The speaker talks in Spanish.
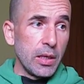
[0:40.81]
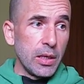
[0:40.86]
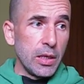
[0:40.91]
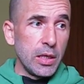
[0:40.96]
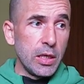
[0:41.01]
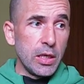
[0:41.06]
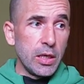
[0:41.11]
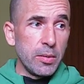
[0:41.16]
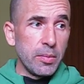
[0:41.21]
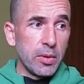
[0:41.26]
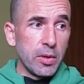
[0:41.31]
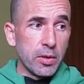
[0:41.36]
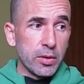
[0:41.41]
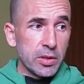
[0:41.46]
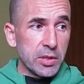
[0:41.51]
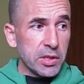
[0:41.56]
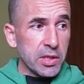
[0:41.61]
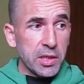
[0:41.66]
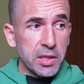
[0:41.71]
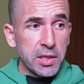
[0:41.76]
Y veo
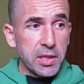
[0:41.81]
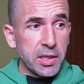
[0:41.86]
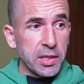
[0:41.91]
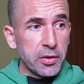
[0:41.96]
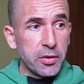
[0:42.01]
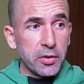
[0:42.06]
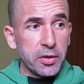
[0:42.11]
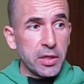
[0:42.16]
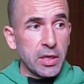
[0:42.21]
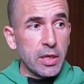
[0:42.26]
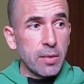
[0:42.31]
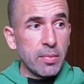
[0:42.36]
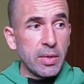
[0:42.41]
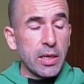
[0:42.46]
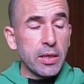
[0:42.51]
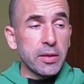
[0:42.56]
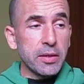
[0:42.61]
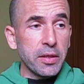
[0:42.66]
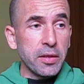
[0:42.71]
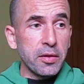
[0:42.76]
que es gente que no tiene
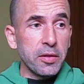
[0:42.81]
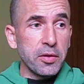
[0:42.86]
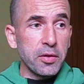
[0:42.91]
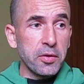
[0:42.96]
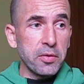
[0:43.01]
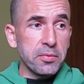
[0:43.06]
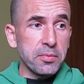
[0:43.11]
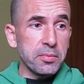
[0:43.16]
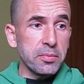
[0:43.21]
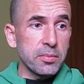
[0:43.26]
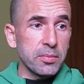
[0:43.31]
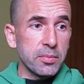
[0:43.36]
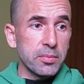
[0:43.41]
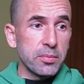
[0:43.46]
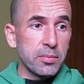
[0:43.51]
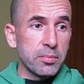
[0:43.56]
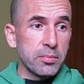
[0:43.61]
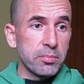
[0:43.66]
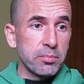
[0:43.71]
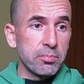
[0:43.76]
mala intención
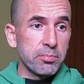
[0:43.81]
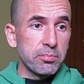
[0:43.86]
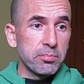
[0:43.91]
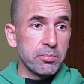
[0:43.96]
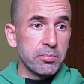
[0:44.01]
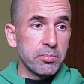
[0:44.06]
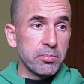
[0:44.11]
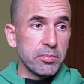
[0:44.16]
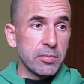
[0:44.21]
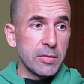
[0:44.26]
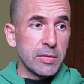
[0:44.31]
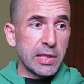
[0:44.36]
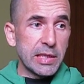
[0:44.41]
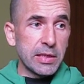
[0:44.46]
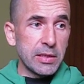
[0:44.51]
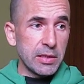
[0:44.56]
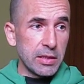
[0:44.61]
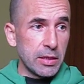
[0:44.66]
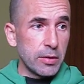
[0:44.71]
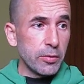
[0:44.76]
ni que
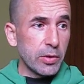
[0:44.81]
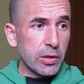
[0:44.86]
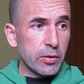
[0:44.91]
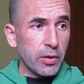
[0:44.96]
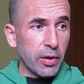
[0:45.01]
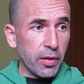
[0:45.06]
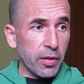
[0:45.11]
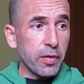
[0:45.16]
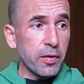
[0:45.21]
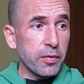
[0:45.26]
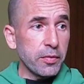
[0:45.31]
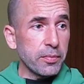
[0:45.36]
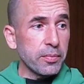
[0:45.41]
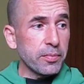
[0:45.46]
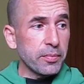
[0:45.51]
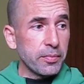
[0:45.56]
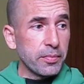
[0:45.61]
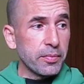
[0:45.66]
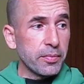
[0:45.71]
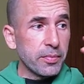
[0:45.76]
tiene buen corazón,